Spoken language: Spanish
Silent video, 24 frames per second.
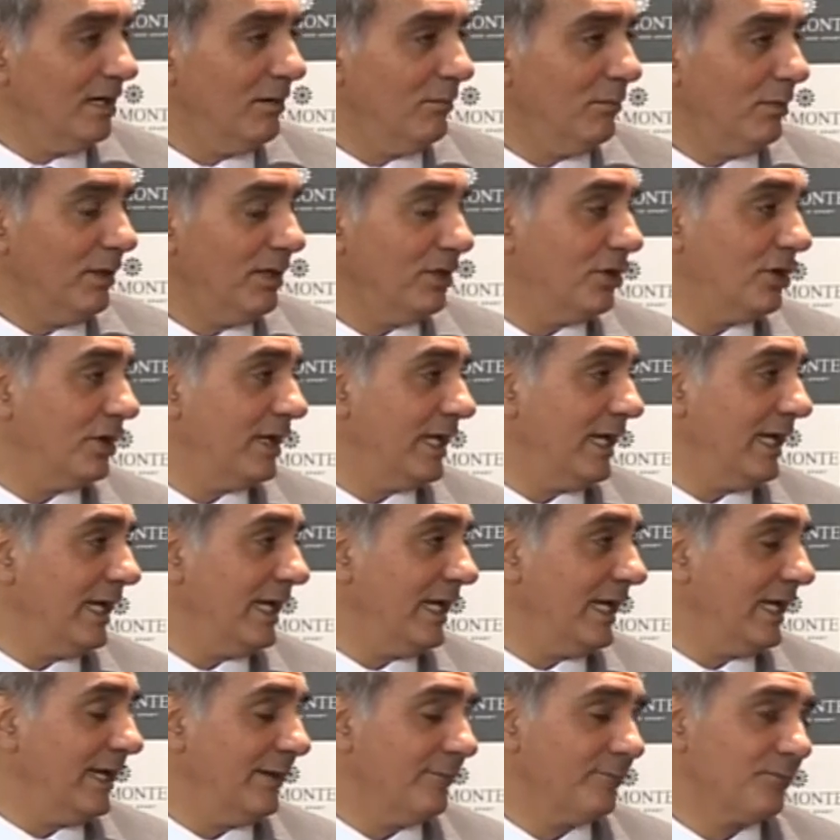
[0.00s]
Bueno,
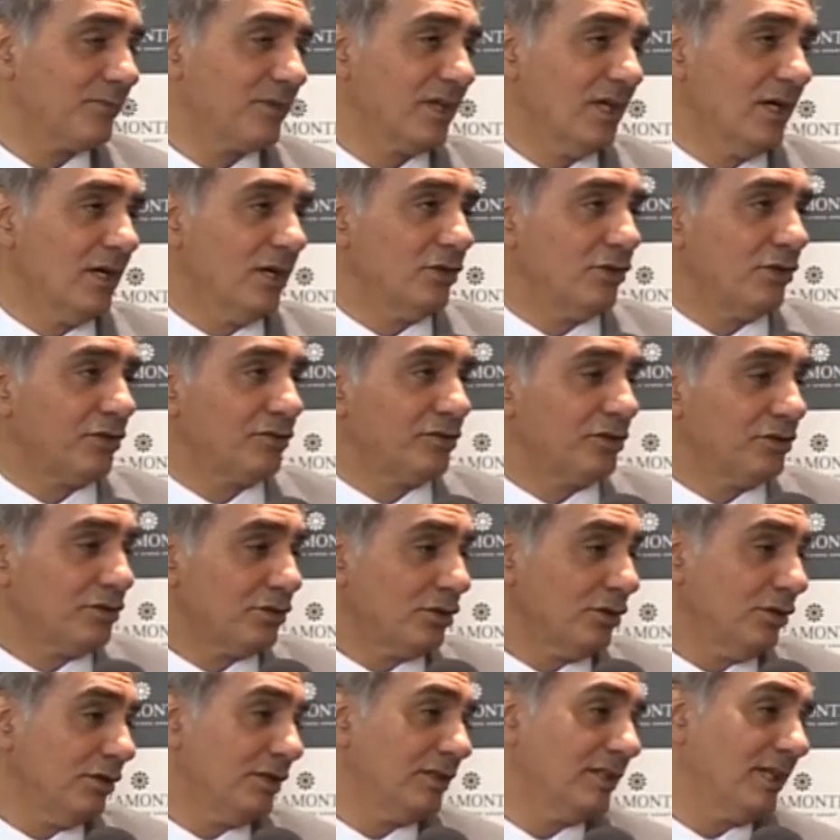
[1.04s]
eh,
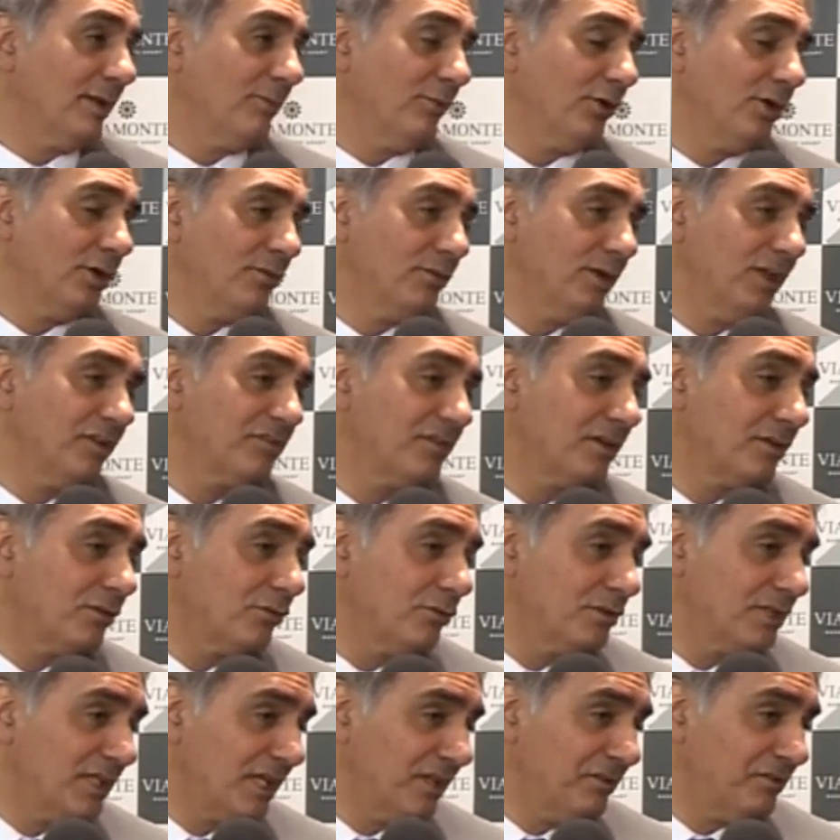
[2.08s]
nosotros estamos en una
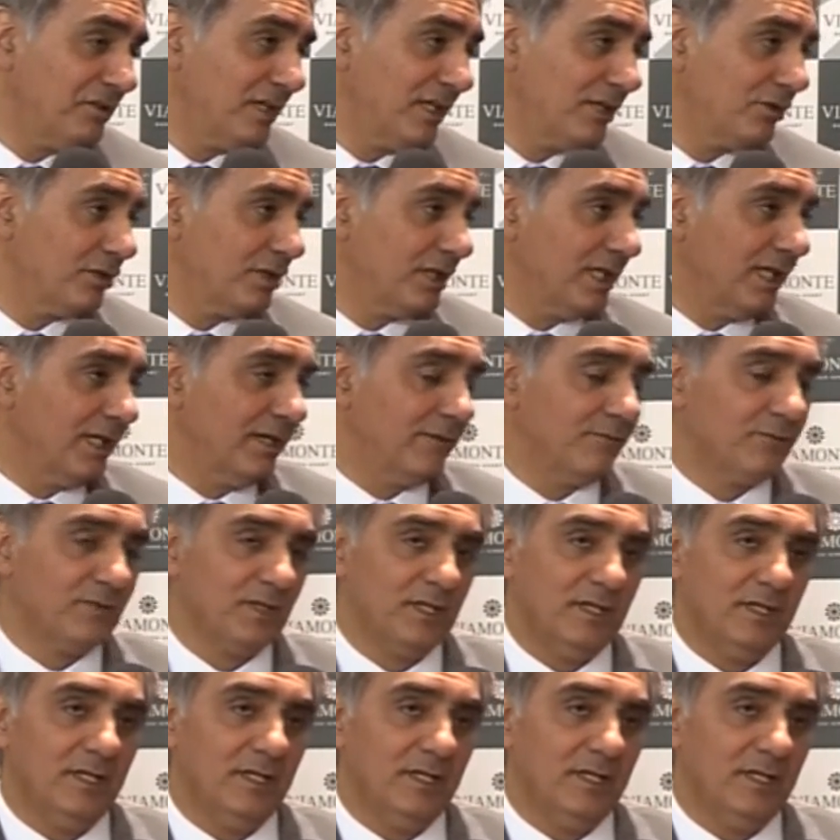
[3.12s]
circunstancia donde